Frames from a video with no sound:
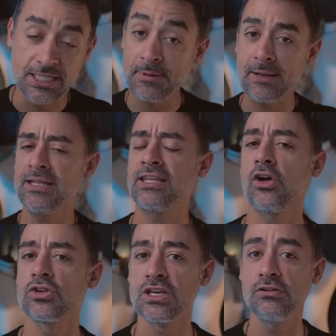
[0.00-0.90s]
sperimenta
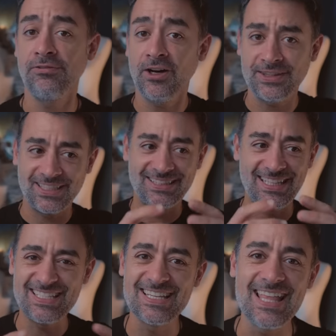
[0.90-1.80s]
così un forte
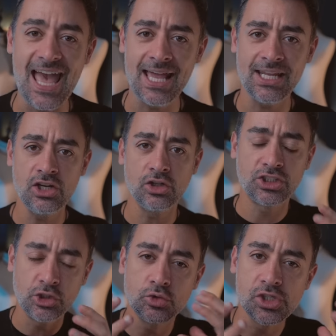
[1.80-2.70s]
desiderio
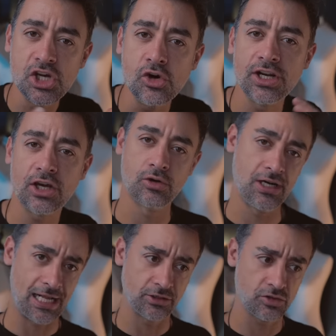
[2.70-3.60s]
di unione con
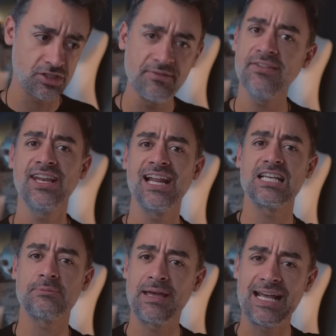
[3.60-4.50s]
l'altro, si vive nella
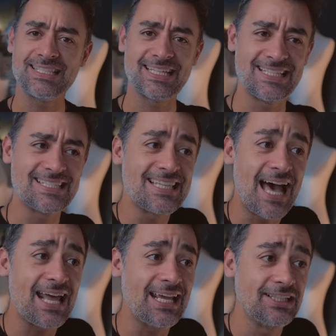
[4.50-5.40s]
speranza di
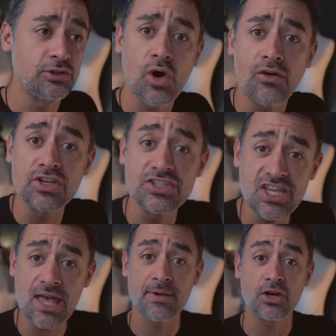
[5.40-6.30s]
stare di nuovo
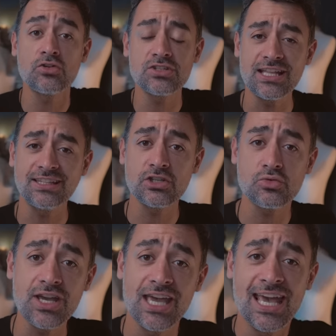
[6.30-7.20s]
insieme nonostante i suoi